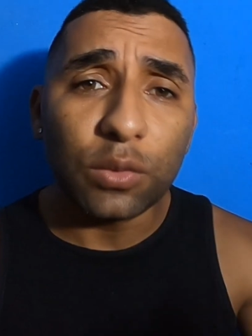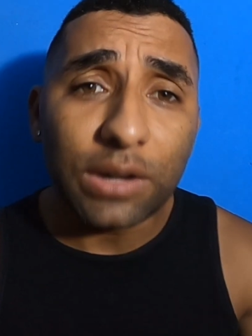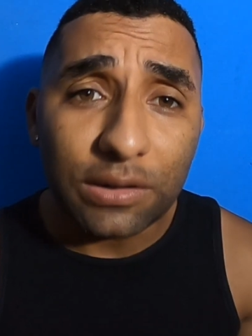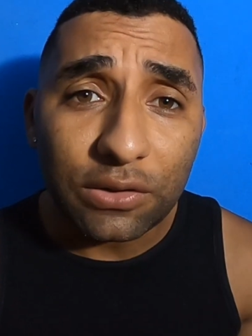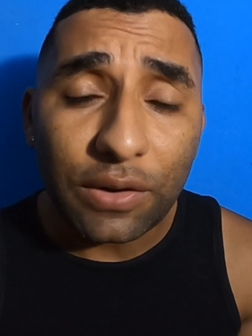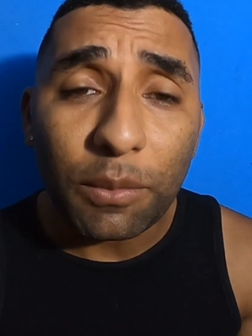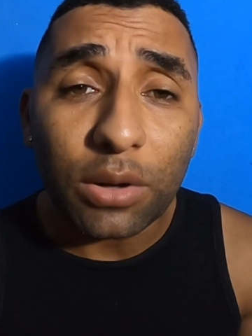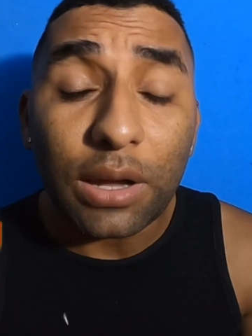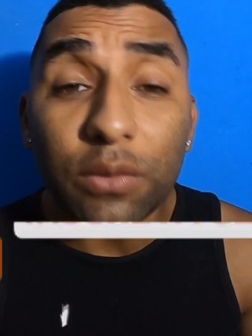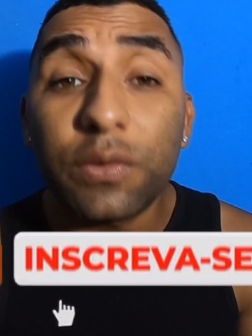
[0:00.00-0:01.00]
assunto que a gente vai
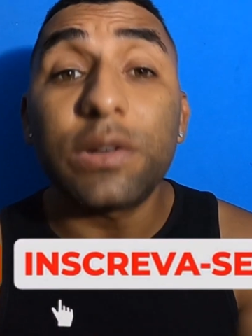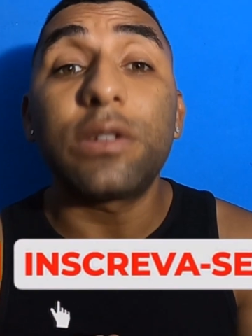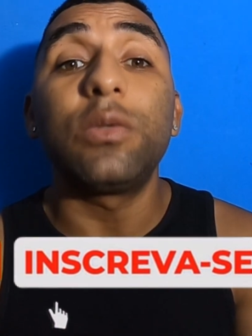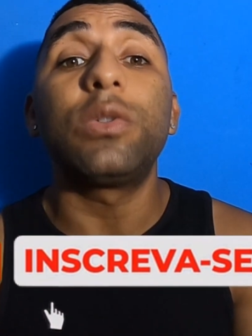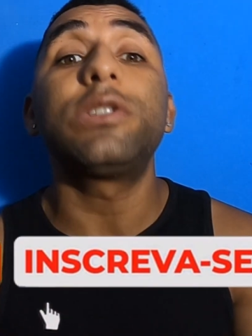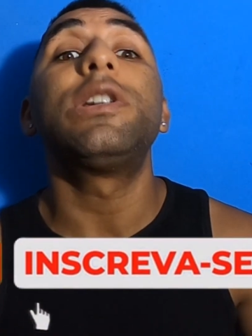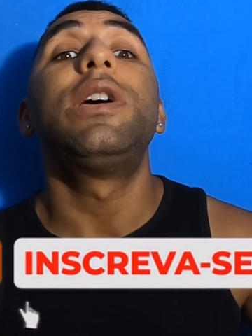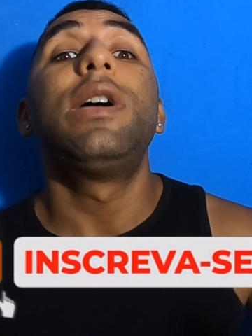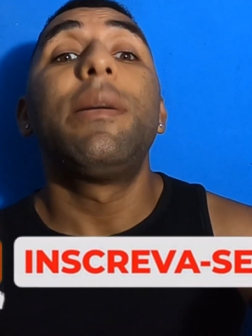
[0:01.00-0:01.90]
abordar no vídeo aqui hoje